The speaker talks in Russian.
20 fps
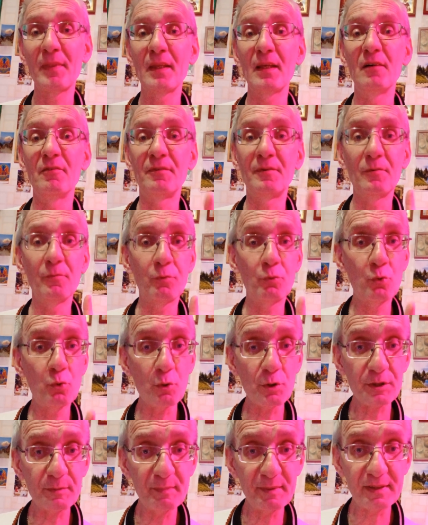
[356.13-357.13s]
в
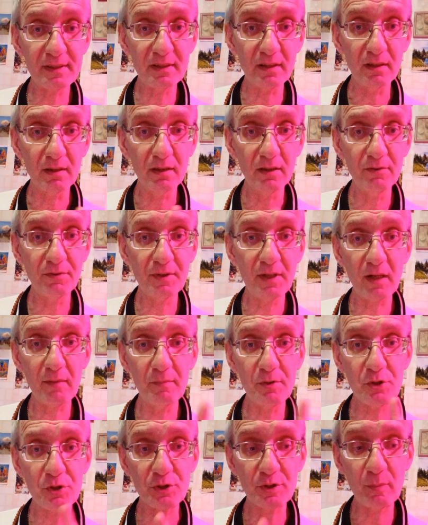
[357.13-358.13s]
космосе и в
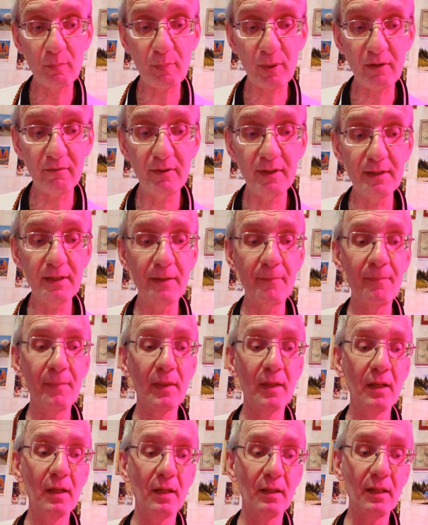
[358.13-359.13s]
кармическом правлении
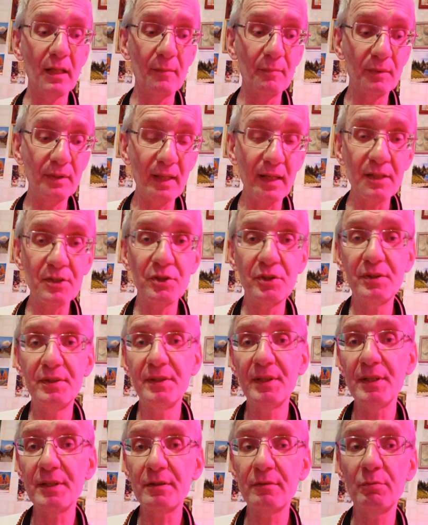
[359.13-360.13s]
там также
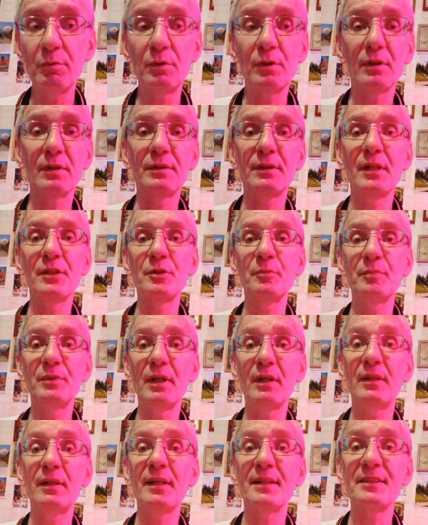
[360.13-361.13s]
действуют, скажем
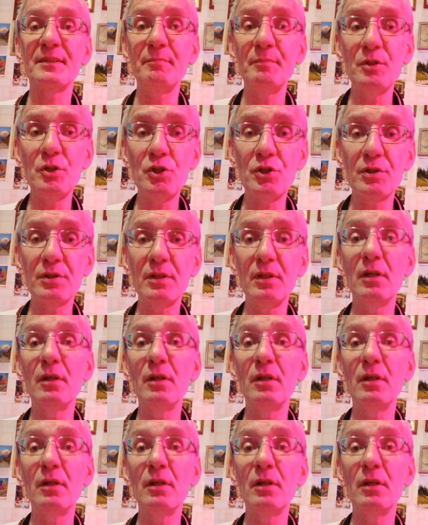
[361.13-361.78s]
так, космические